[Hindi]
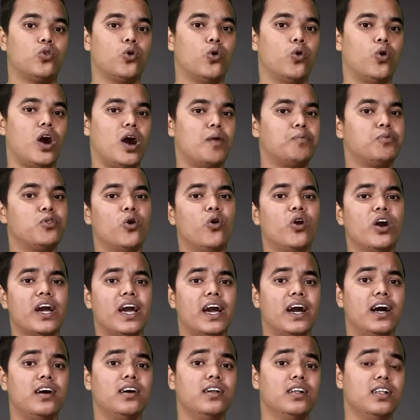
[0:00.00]
तो अब तो हो
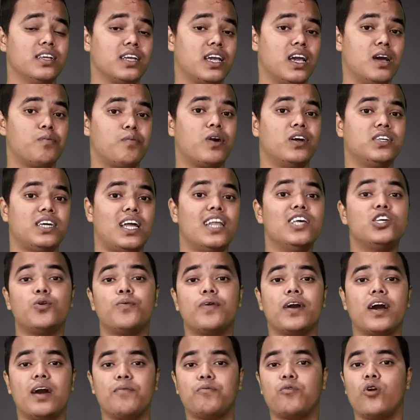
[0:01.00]
गया कि आपका चालीस
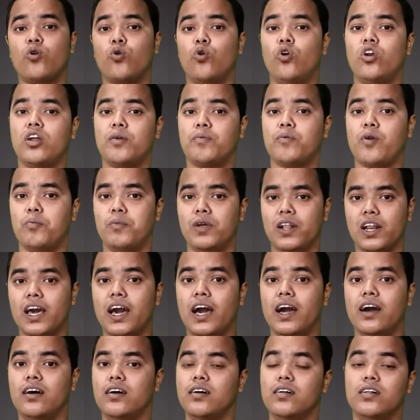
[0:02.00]
रुपये का आपको गोल्ड आपको मिल
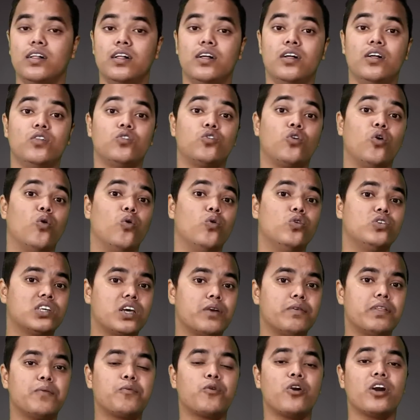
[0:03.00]
गया तो
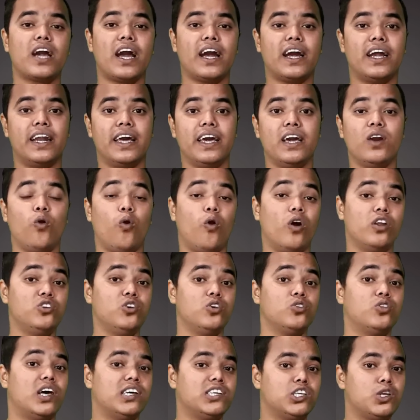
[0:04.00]
उसके बाद आपको क्या करना है और
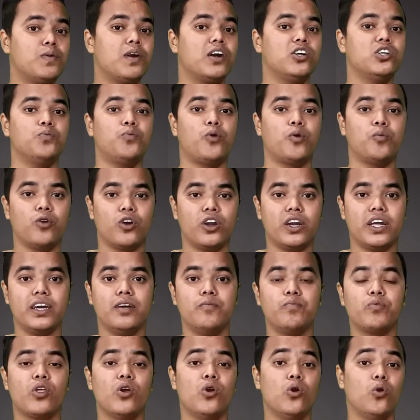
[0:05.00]
जो दस रुपये का जो प्रोमो कोड
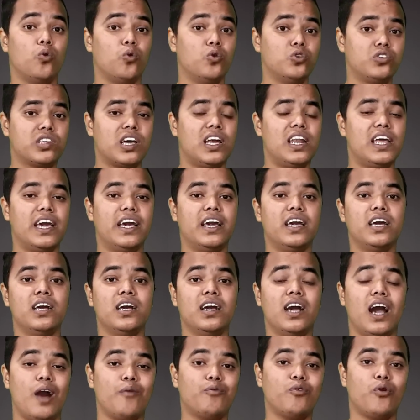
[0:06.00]
है उसके लिए
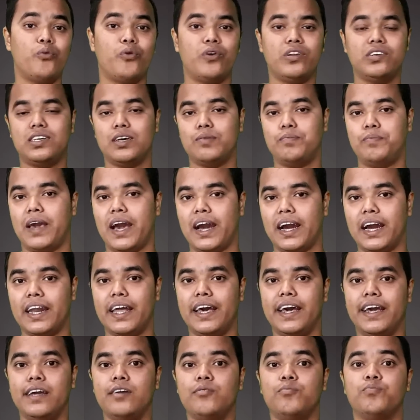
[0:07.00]
आपको फिर से बैग
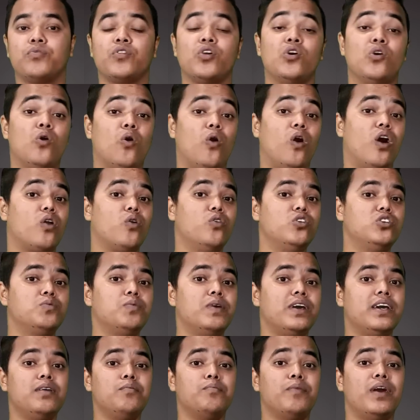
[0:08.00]
आना है और
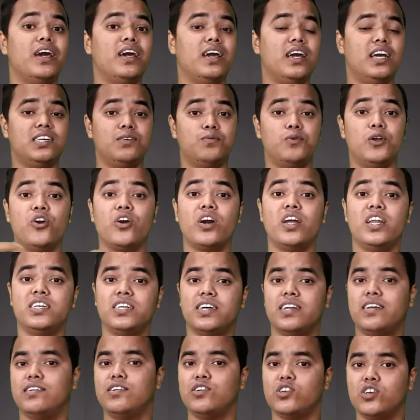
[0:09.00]
उसमें मैं इस वीडियो के
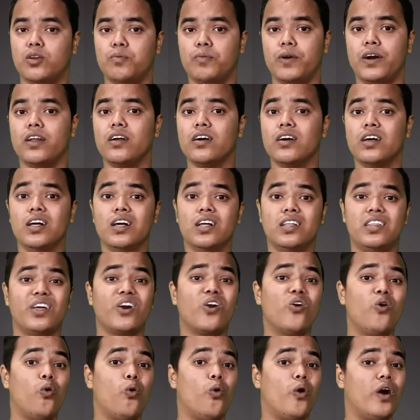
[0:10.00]
नीचे डिस्क्रिप्शन पर
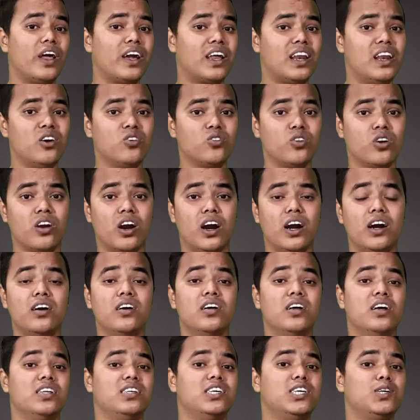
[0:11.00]
देखो और एक लिंक दूंगा
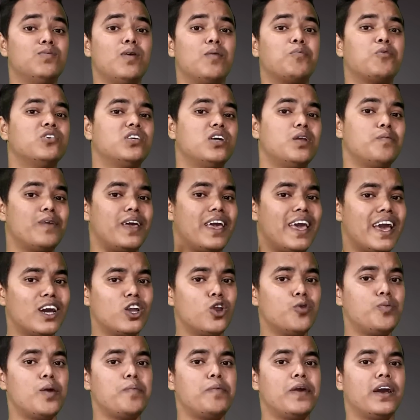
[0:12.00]
जिसमें आपको सिर्फ
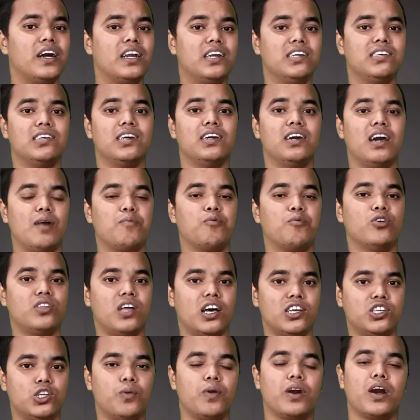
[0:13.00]
एक रुपये पे करने से आपको
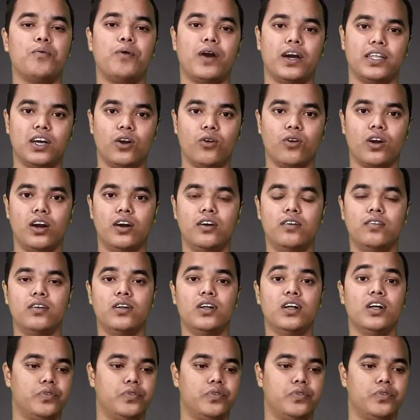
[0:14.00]
दस रुपये का फायदा होगा